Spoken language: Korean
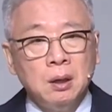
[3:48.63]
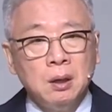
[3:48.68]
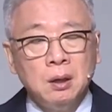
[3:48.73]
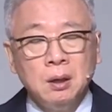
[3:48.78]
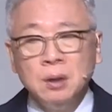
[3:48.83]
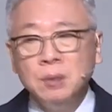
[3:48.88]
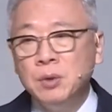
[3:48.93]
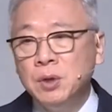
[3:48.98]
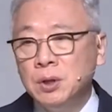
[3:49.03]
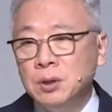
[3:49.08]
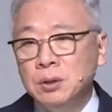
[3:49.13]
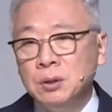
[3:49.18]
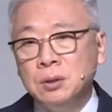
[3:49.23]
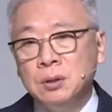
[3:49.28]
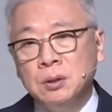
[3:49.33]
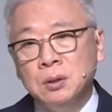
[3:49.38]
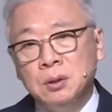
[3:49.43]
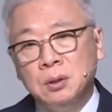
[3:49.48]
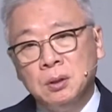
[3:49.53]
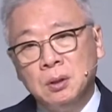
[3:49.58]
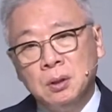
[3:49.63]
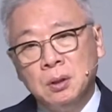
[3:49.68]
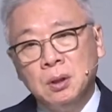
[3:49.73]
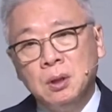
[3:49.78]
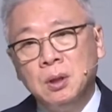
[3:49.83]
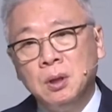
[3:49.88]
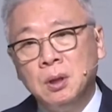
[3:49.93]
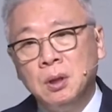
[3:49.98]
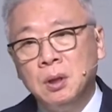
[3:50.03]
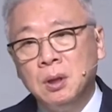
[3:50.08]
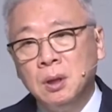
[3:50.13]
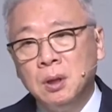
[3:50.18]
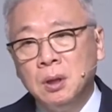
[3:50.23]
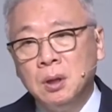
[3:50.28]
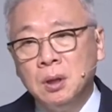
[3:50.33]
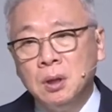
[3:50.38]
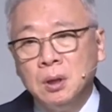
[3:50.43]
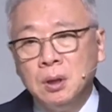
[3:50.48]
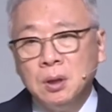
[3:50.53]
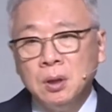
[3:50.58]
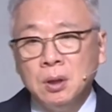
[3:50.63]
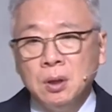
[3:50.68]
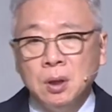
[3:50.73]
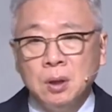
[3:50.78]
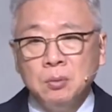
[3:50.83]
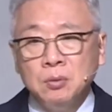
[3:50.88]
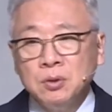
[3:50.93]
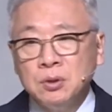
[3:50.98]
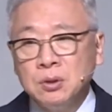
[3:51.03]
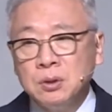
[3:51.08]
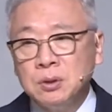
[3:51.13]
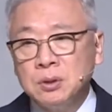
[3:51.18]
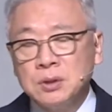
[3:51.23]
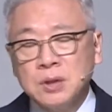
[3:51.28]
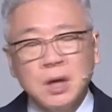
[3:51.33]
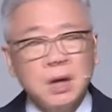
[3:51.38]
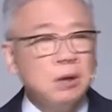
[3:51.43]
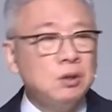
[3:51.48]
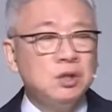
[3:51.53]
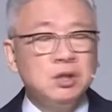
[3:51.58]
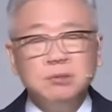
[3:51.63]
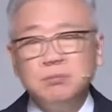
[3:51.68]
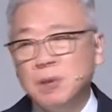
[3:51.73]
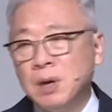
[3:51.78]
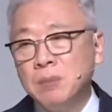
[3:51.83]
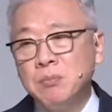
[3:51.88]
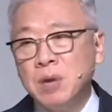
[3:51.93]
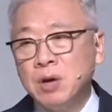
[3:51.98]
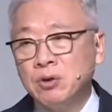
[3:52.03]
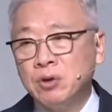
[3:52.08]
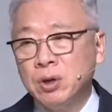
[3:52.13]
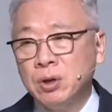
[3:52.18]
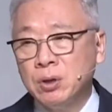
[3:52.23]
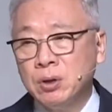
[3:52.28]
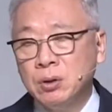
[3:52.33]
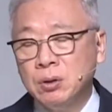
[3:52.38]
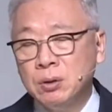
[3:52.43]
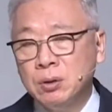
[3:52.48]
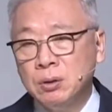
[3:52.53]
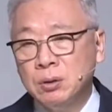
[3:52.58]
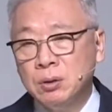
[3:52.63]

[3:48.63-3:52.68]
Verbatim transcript: 그러면 여러분, 사람 금방 바뀌어요.